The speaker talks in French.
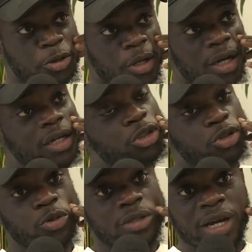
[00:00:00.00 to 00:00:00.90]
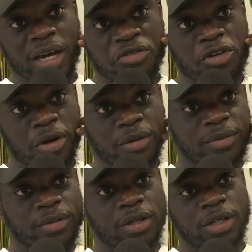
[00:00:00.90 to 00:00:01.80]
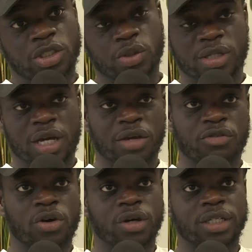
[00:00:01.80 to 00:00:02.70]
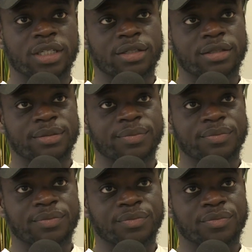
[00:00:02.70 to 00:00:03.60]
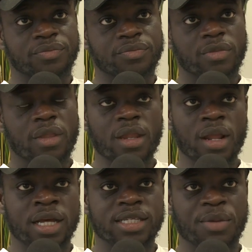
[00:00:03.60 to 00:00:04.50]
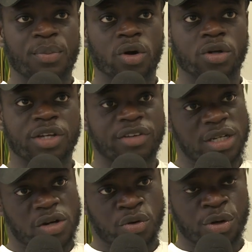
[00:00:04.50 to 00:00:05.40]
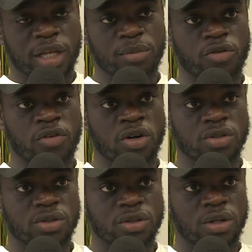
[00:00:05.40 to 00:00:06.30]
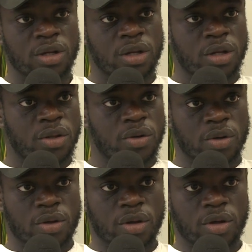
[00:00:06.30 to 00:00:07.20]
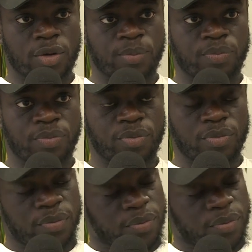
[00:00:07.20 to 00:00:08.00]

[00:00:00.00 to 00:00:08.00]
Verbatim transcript: je, suis aussi un rêveur. Je suis aussi un rêveur et euh, à cette époque, j'avais déjà connu l'équipe de France. Donc, euh,